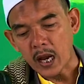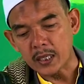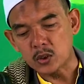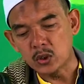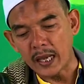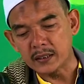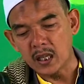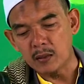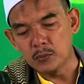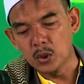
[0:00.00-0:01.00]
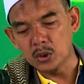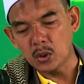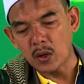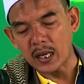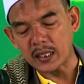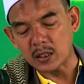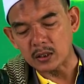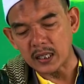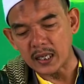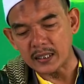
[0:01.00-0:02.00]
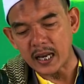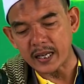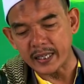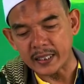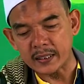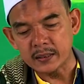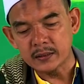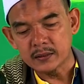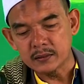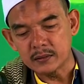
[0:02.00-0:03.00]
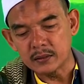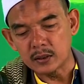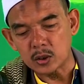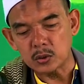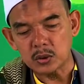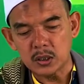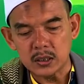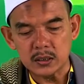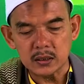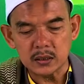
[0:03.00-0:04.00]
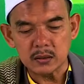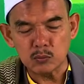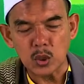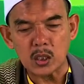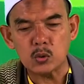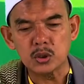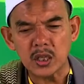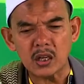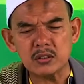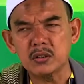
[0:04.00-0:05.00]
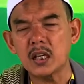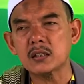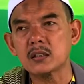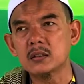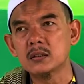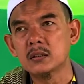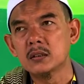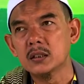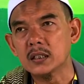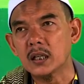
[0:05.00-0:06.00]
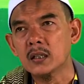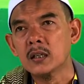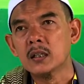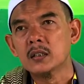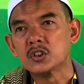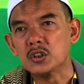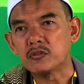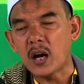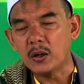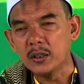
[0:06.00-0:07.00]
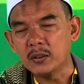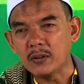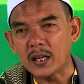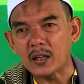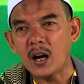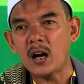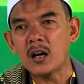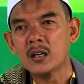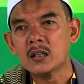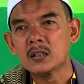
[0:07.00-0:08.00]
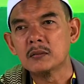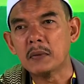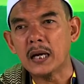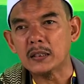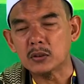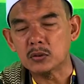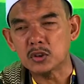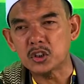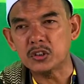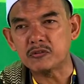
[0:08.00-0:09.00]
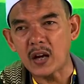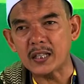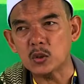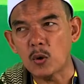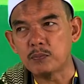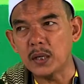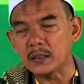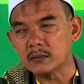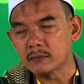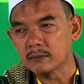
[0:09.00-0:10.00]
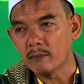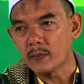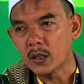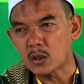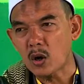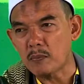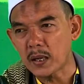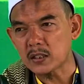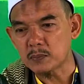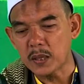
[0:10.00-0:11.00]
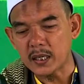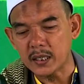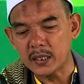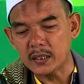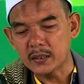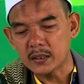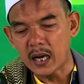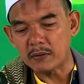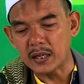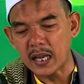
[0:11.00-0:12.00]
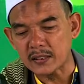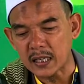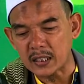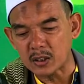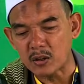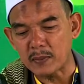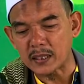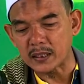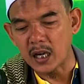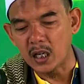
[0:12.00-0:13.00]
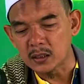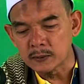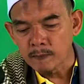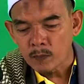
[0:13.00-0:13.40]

Adine ing dalam dunia wal akhirat lan akhir rugi. mulanya Gusti Allah jelas kok. Gitu. Syifaun Waroh rahmatun. Syifa itu obat. Rahmat sebagai kawelasan rahmate Allah.